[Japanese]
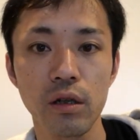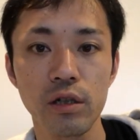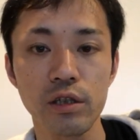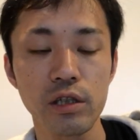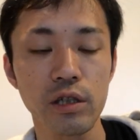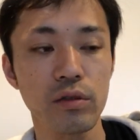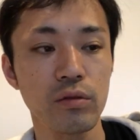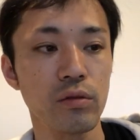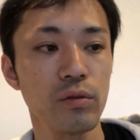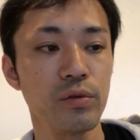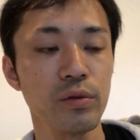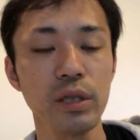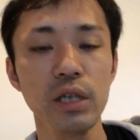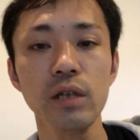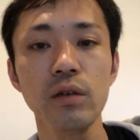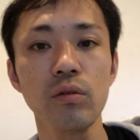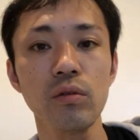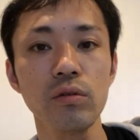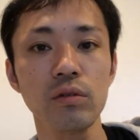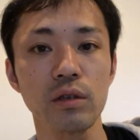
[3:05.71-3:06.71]
じゃあその
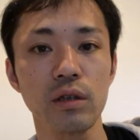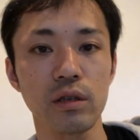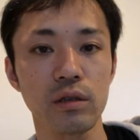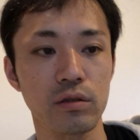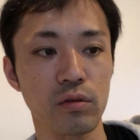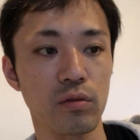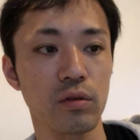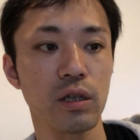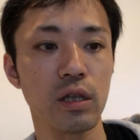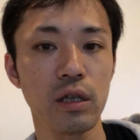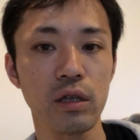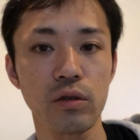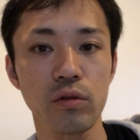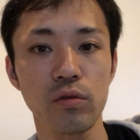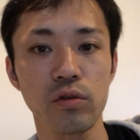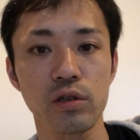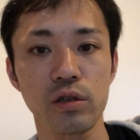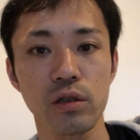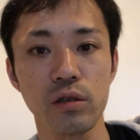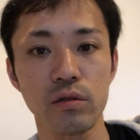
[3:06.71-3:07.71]
フリーコンテンツを提
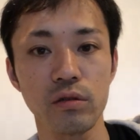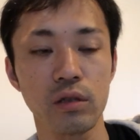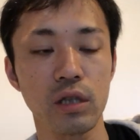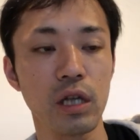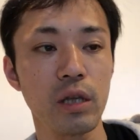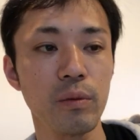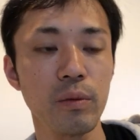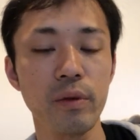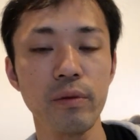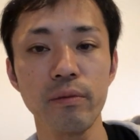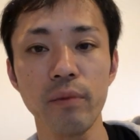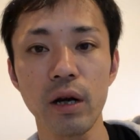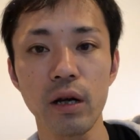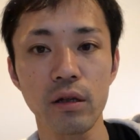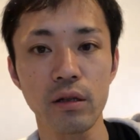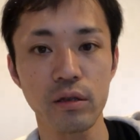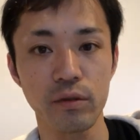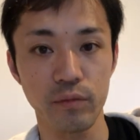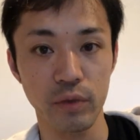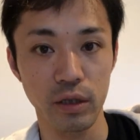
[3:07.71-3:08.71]
供しているテレビ
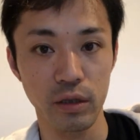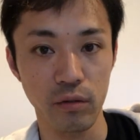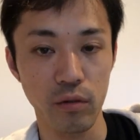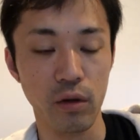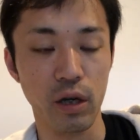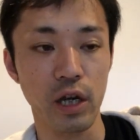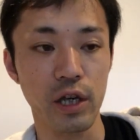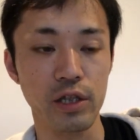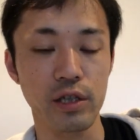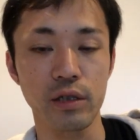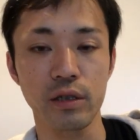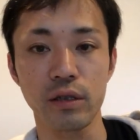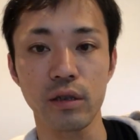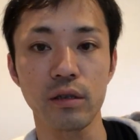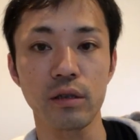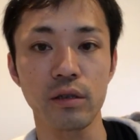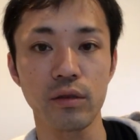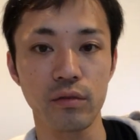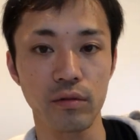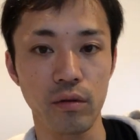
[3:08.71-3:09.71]
番組の会社さ
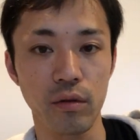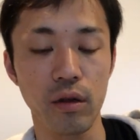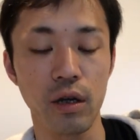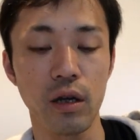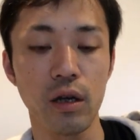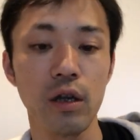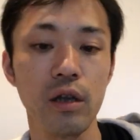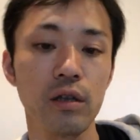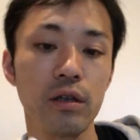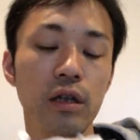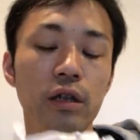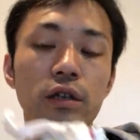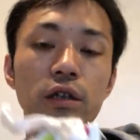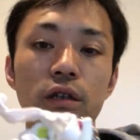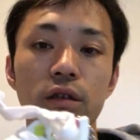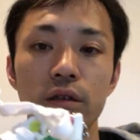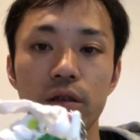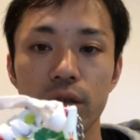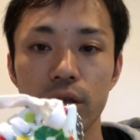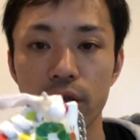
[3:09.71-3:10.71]
んっていうのは何
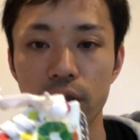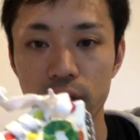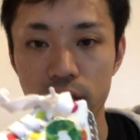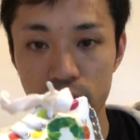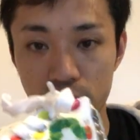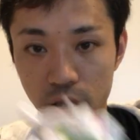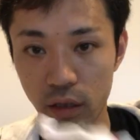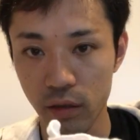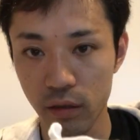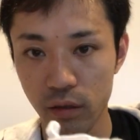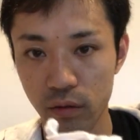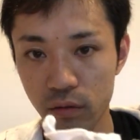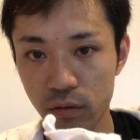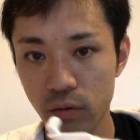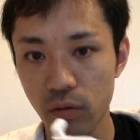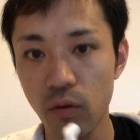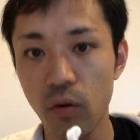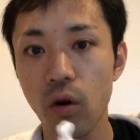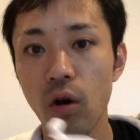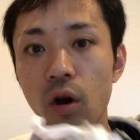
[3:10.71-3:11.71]
やってるかっていう
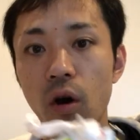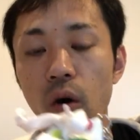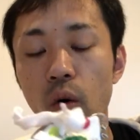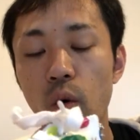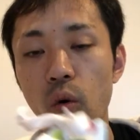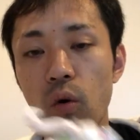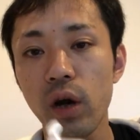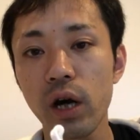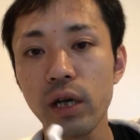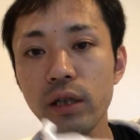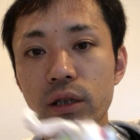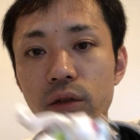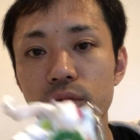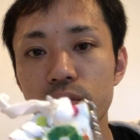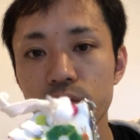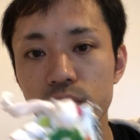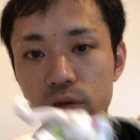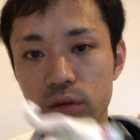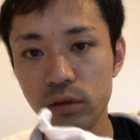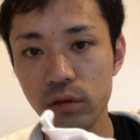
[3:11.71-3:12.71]
とお金を